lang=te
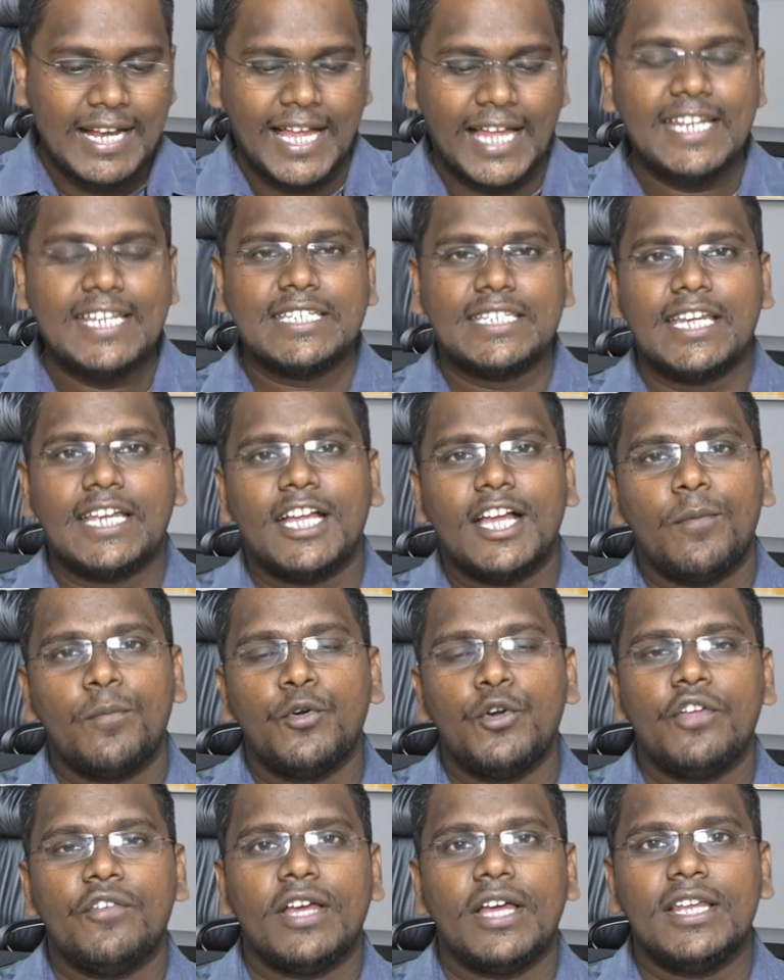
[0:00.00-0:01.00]
కనిష్టంగా
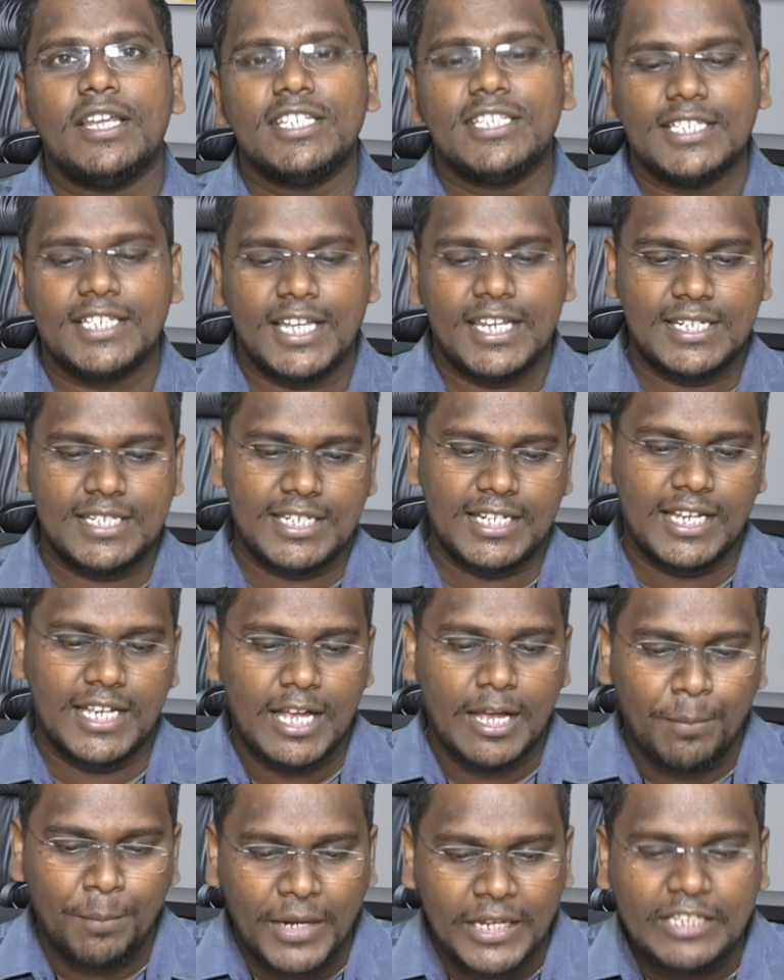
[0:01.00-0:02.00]
మూడు వేల నుంచి
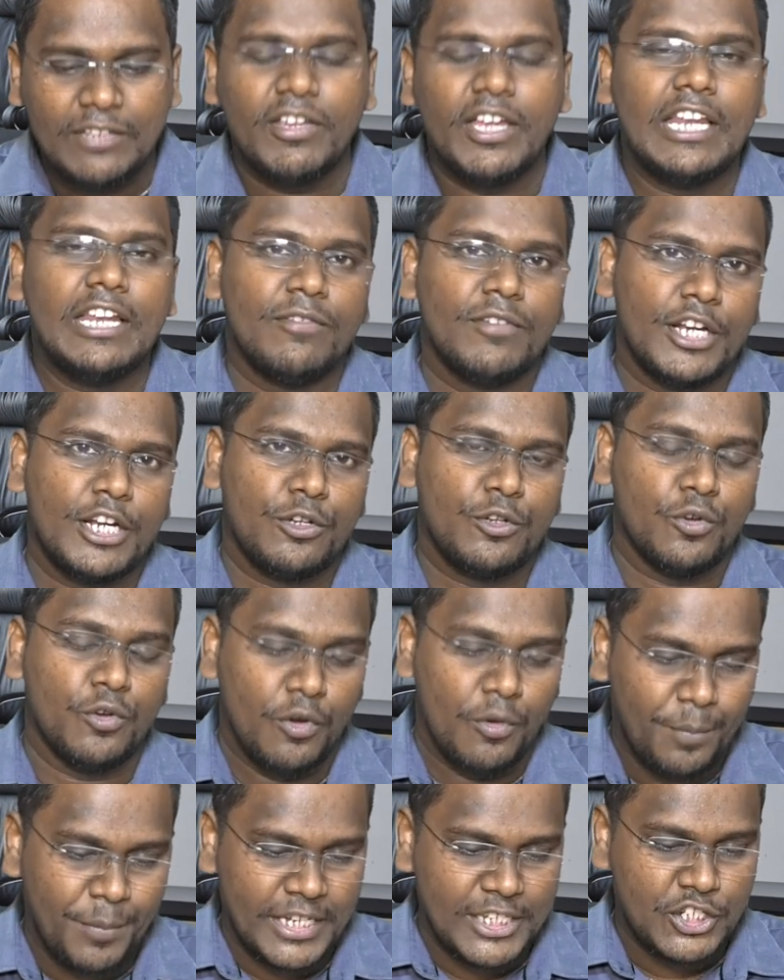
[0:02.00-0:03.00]
గరిష్టంగా పదివేల వరకు
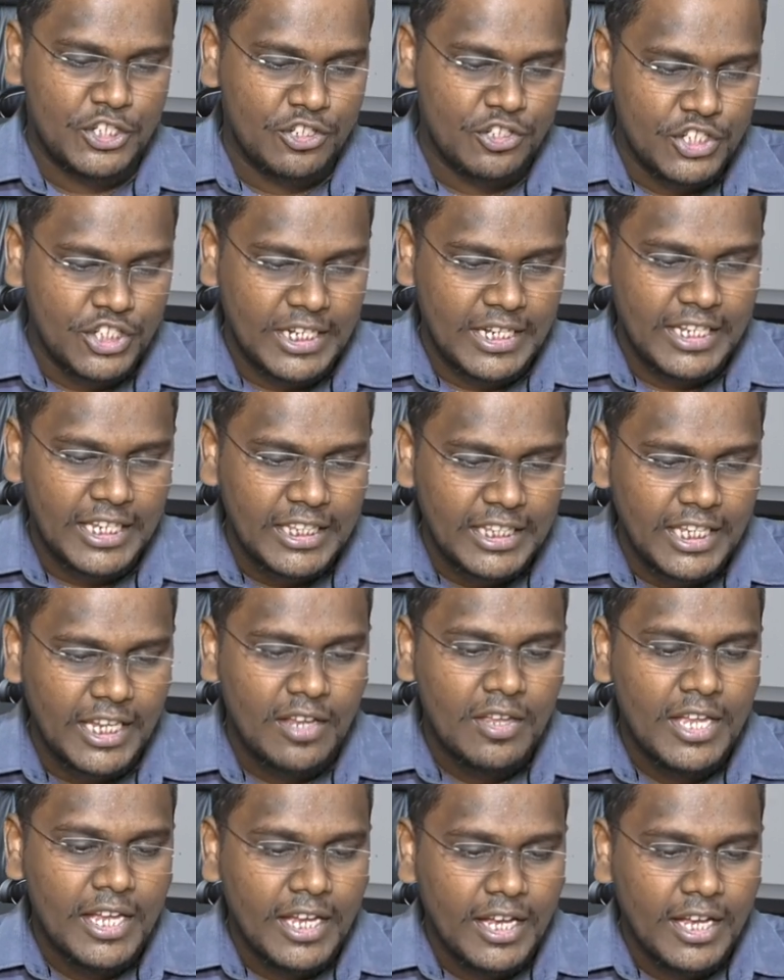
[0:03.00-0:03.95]
పెంచడం జరిగింది